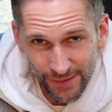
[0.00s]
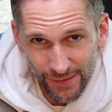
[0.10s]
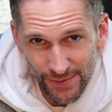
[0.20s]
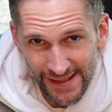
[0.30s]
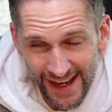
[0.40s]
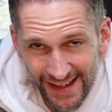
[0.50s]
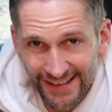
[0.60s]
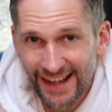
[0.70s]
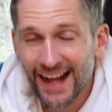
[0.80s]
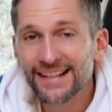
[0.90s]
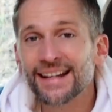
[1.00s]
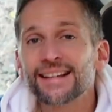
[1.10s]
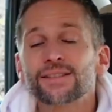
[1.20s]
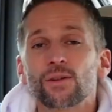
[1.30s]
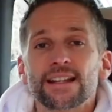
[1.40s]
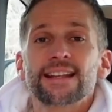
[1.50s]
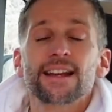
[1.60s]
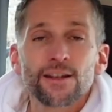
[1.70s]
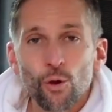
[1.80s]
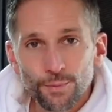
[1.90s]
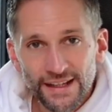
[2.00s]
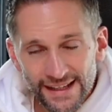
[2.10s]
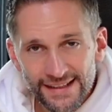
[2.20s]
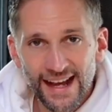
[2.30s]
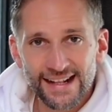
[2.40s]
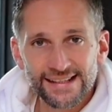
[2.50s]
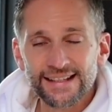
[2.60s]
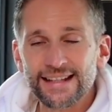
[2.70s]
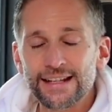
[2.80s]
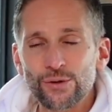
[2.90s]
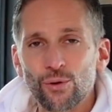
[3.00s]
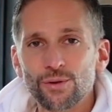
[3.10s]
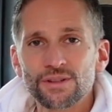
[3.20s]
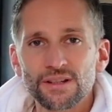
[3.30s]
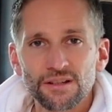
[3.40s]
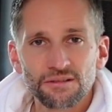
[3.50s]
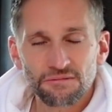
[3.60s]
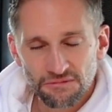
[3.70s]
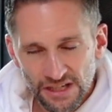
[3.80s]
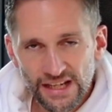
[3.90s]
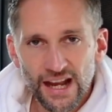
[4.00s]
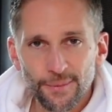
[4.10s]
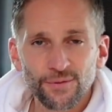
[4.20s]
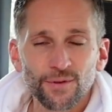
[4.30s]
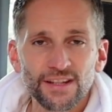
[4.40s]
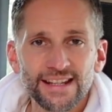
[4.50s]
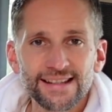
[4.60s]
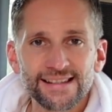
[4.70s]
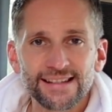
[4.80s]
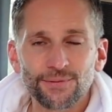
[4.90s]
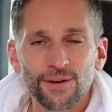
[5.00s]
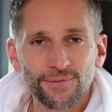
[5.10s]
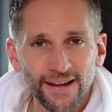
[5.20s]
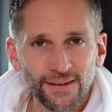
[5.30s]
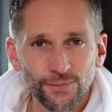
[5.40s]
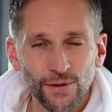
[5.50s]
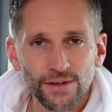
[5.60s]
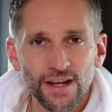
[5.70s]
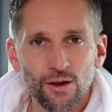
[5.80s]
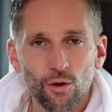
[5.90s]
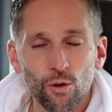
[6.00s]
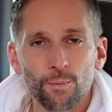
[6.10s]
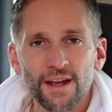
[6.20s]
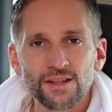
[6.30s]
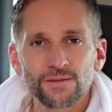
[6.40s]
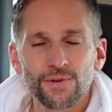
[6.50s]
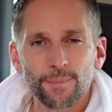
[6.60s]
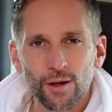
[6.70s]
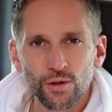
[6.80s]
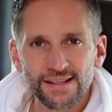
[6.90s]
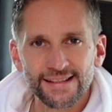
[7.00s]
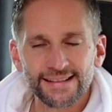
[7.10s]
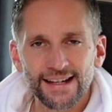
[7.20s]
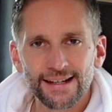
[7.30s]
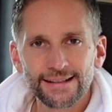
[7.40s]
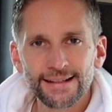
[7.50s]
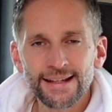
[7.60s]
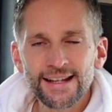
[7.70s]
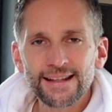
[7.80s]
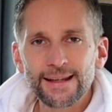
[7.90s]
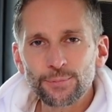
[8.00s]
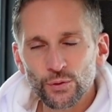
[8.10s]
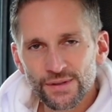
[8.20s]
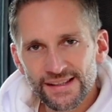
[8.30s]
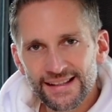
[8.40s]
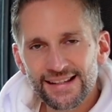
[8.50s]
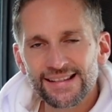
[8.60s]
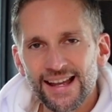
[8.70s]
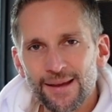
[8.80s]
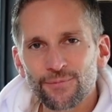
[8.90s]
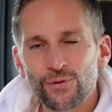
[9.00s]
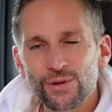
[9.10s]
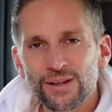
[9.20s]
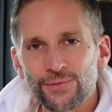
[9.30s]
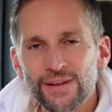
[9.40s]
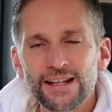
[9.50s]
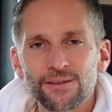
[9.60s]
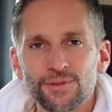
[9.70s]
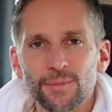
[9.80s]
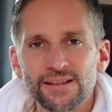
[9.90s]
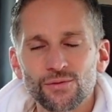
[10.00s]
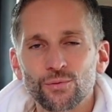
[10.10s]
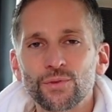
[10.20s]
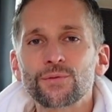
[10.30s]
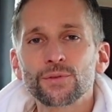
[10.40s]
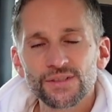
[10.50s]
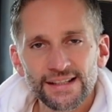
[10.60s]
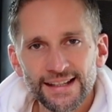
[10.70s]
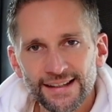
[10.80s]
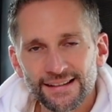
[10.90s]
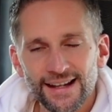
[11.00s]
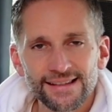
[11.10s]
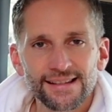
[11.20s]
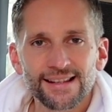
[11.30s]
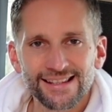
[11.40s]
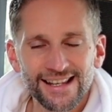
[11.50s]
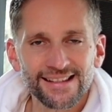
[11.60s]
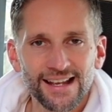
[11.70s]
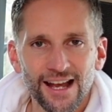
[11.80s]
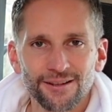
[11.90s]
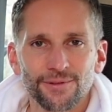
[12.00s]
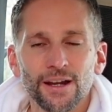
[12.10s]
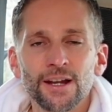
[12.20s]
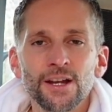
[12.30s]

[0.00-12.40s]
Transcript: ist uns ja egal, denn es soll hier ja um die Inhalte gehen. Und äh, die haben es wirklich in sich. Verfasst von der Europäischen Verbraucherzentrale, gibt uns diese App wirklich viele Informationen. Wie funktioniert das Ganze? Sehr, sehr einfach.